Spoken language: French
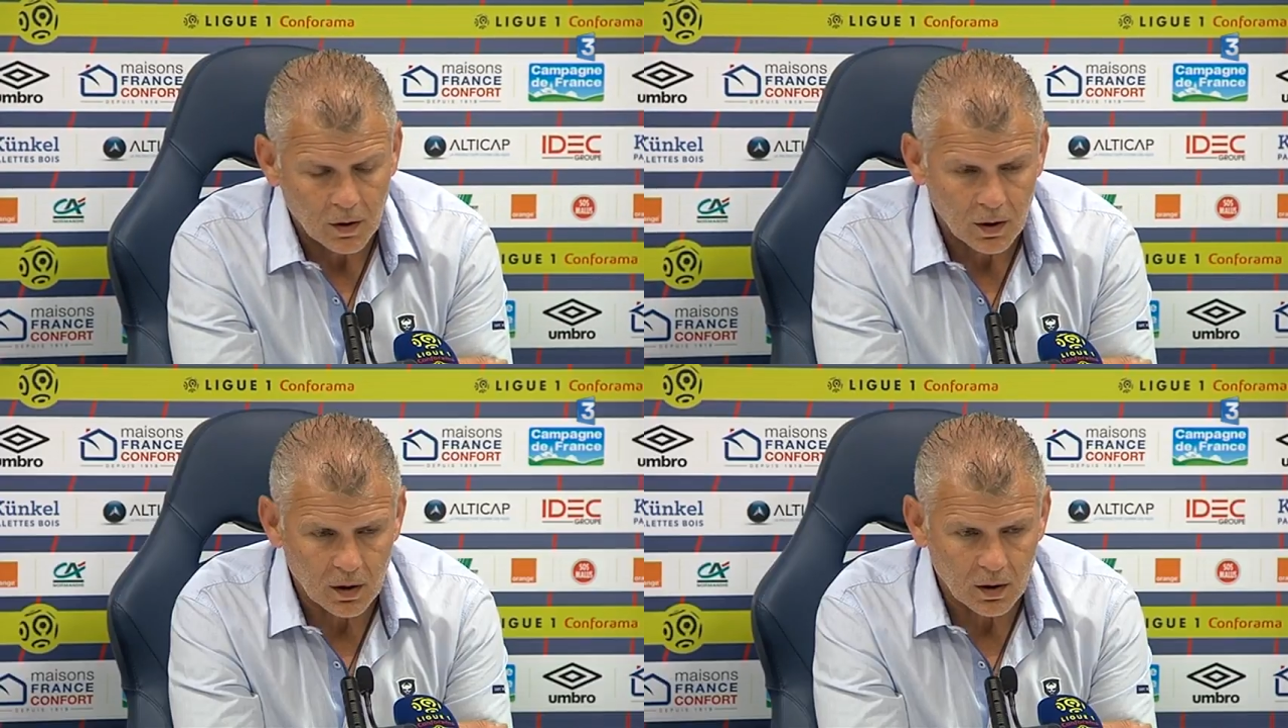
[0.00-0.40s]

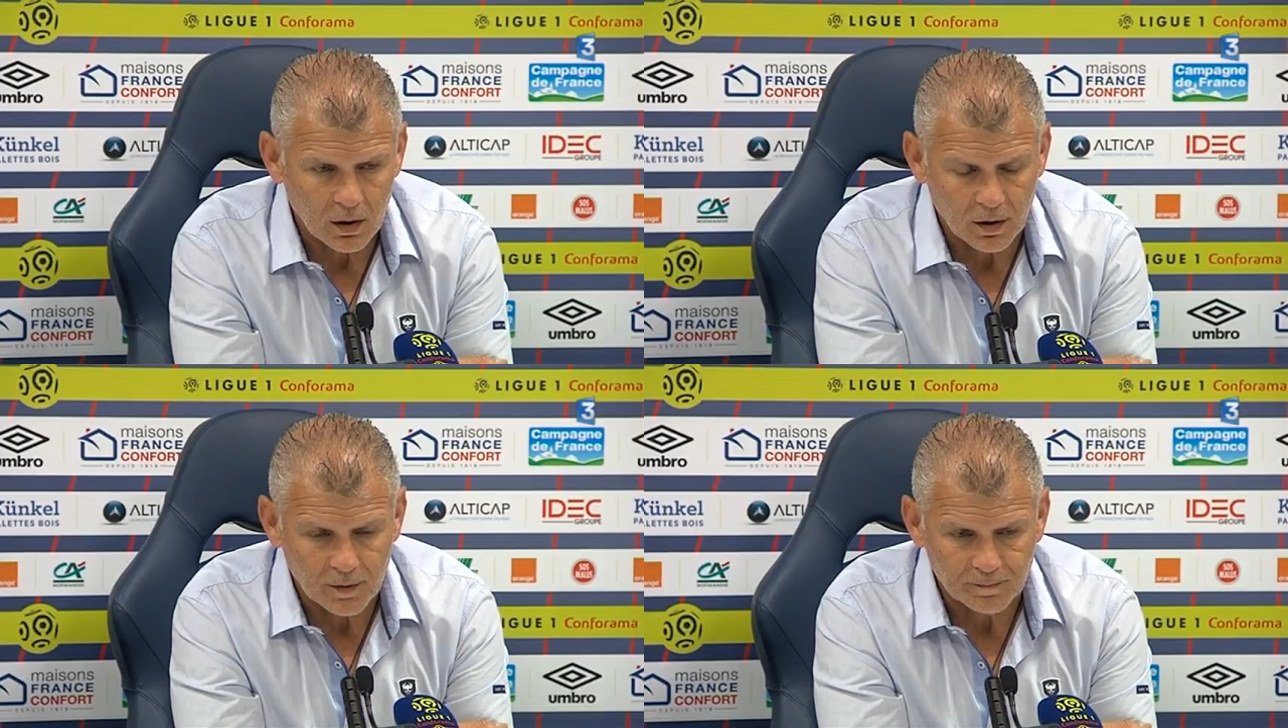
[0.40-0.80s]

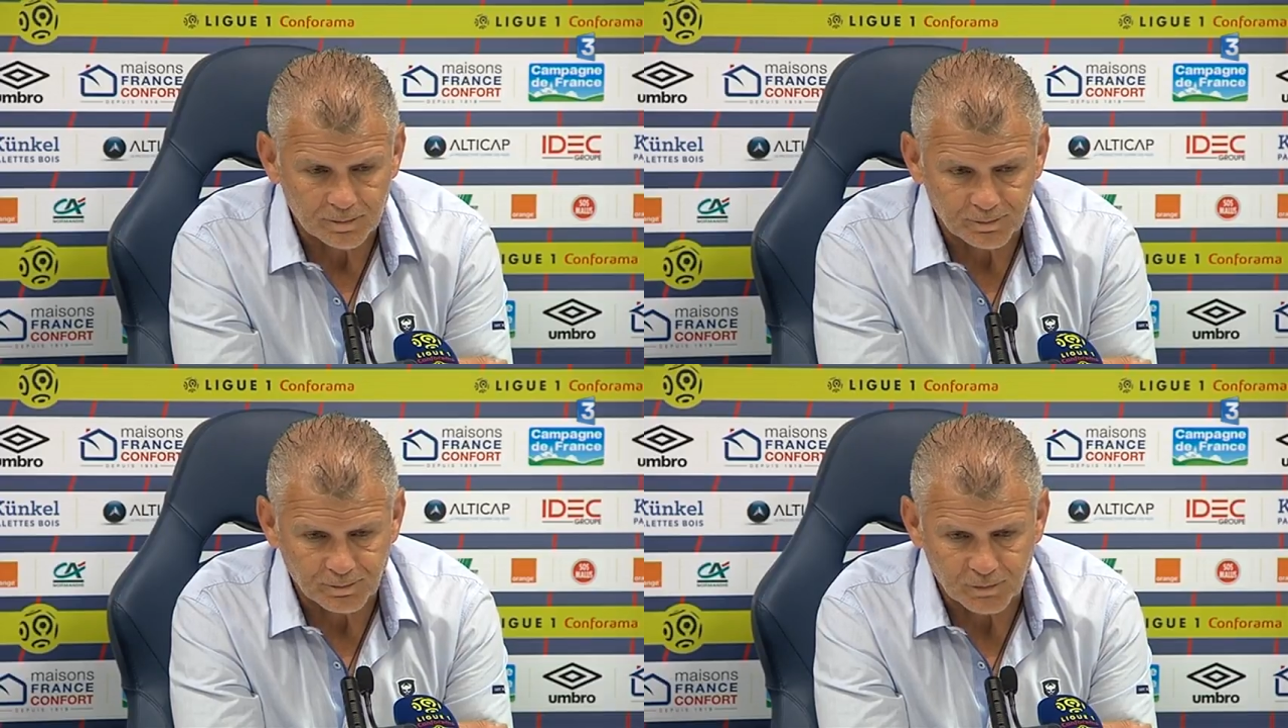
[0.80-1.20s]
Et
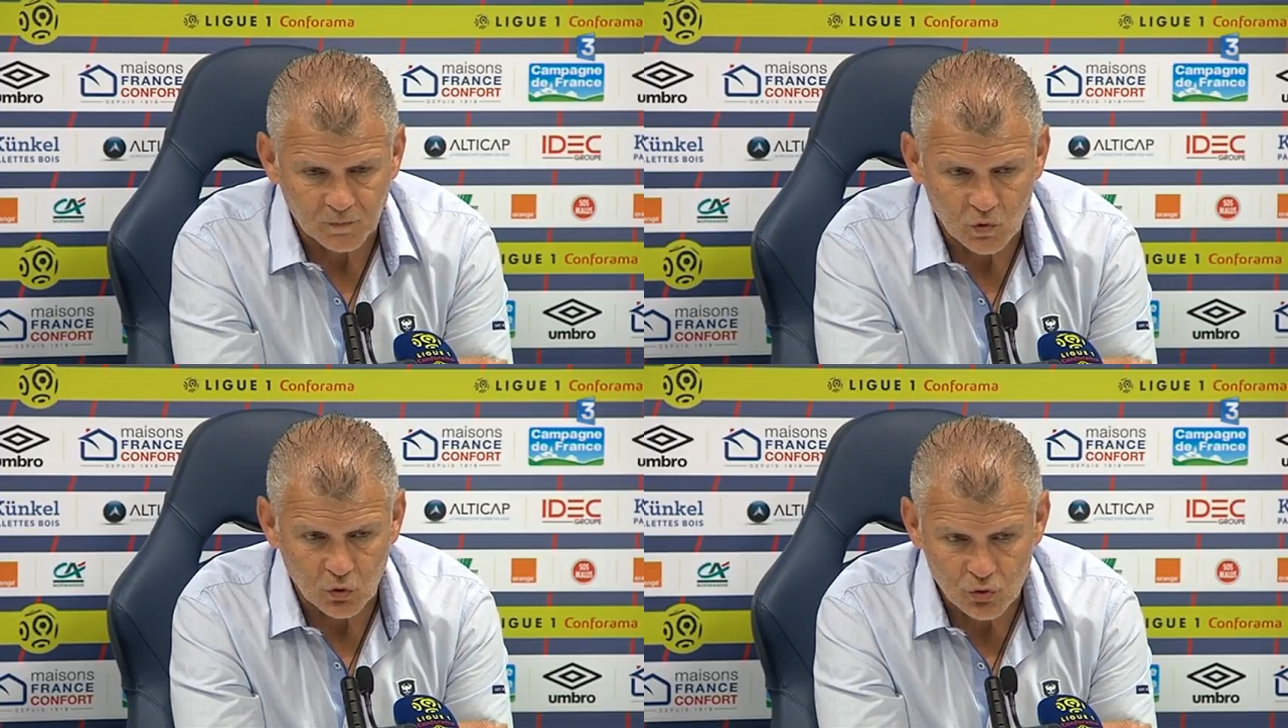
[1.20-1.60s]

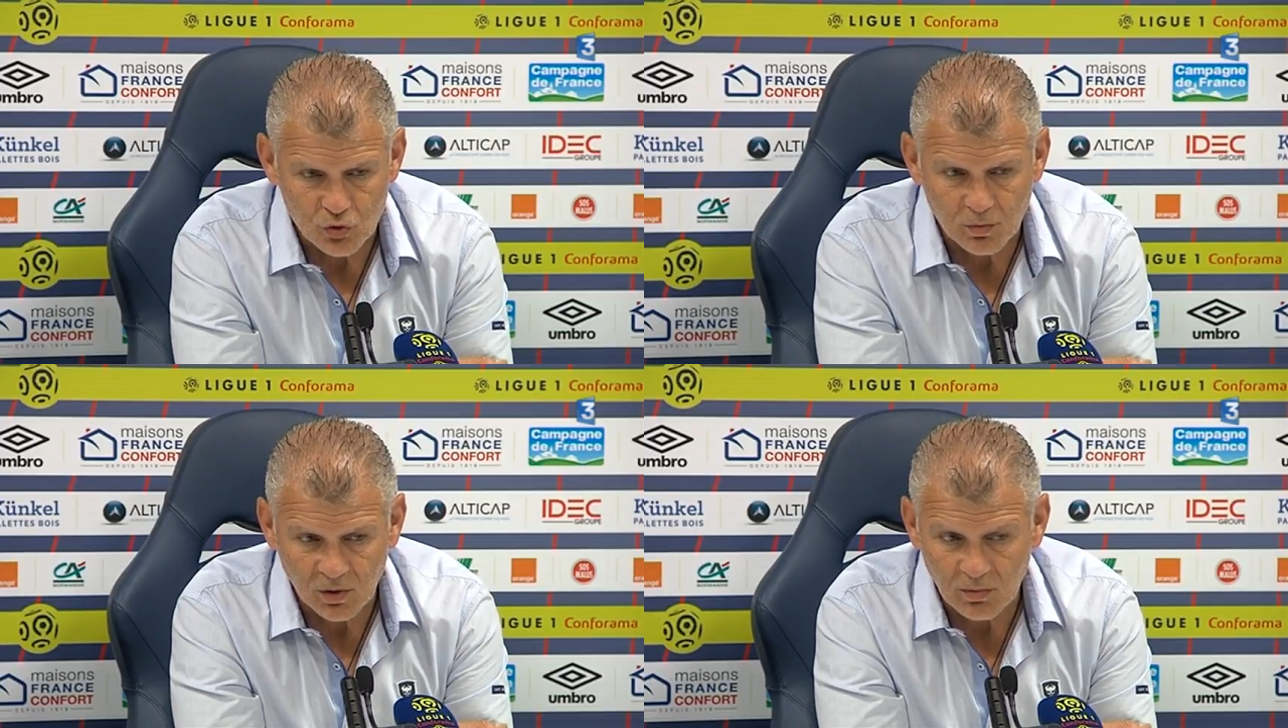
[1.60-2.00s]
hum, donc
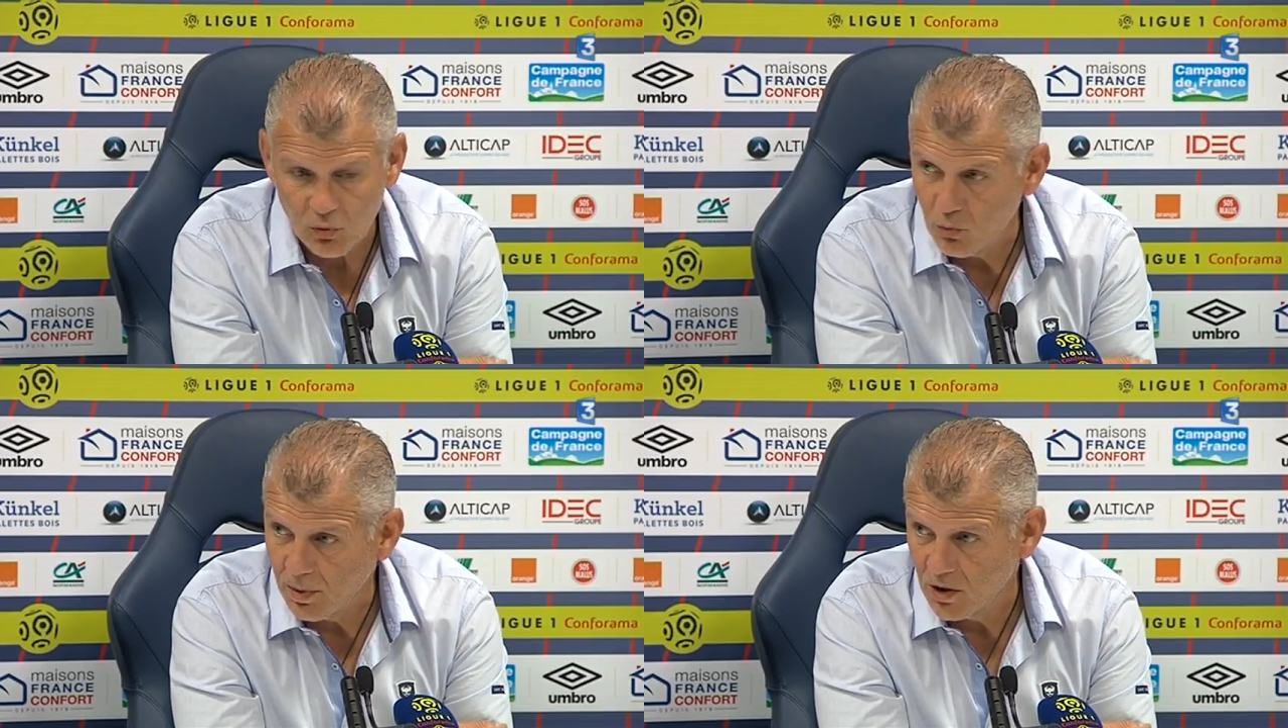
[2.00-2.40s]
justement, on a
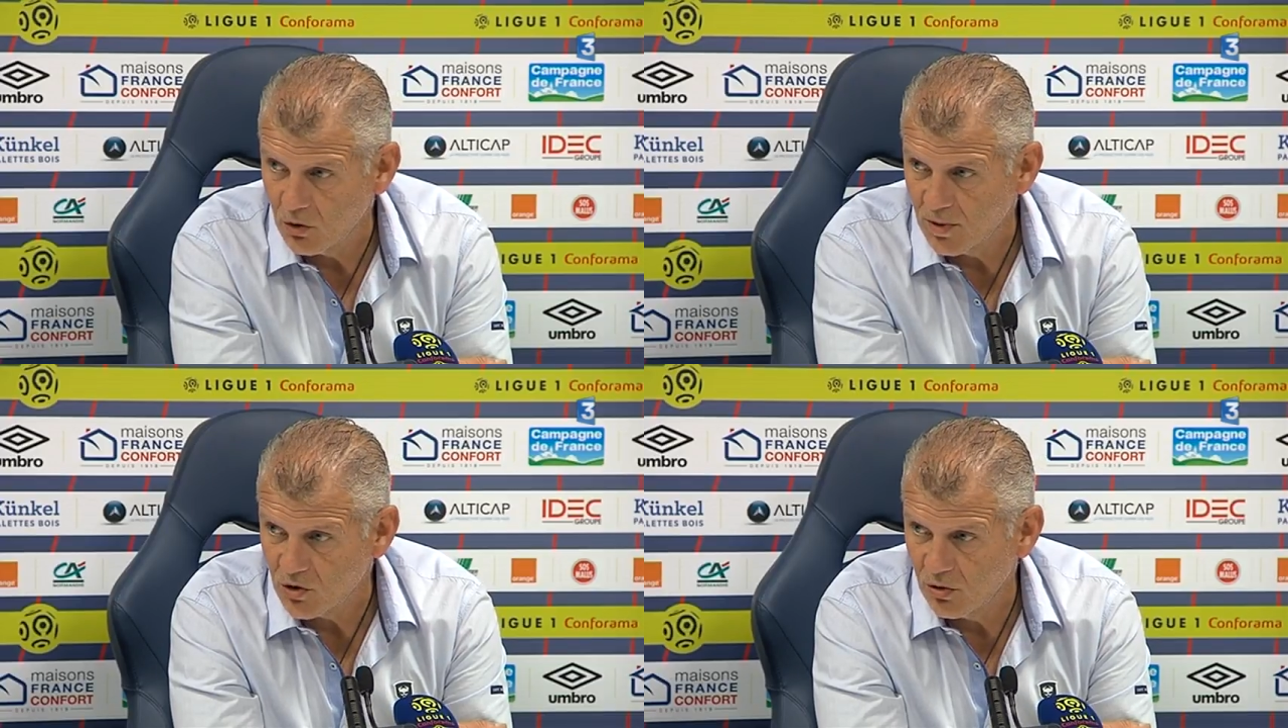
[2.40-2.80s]
beaucoup parlé
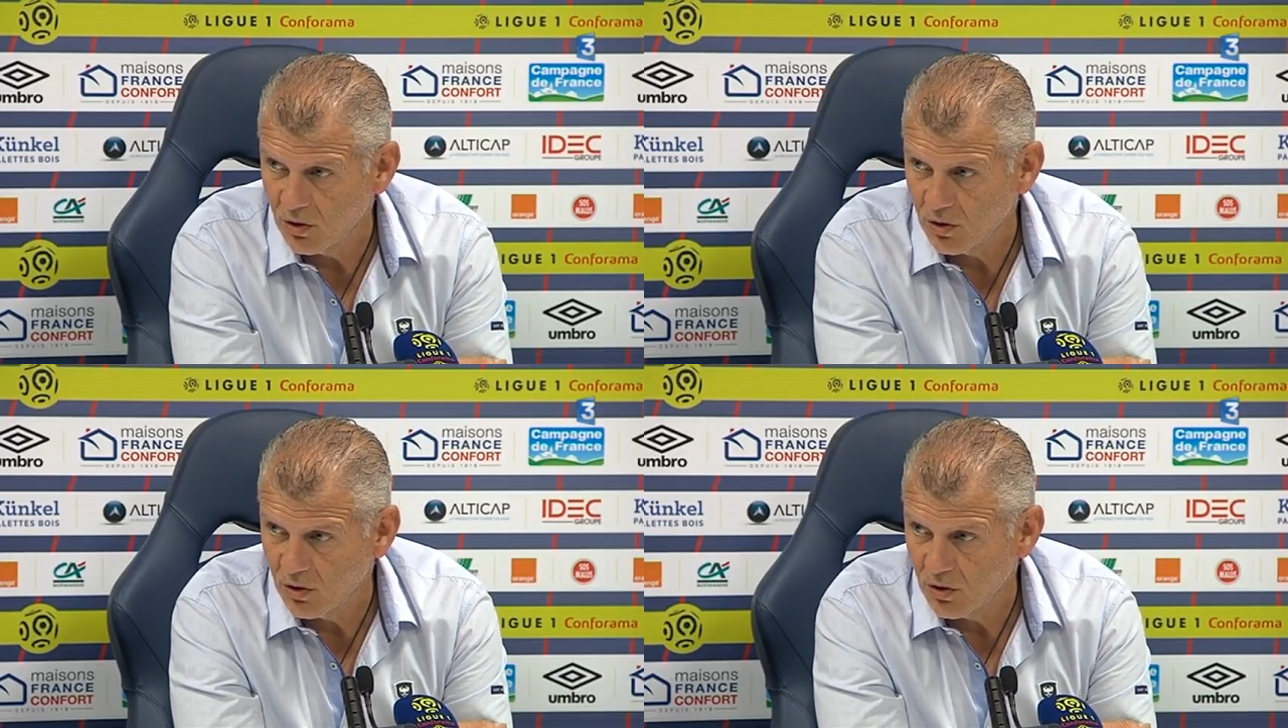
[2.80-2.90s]
du match de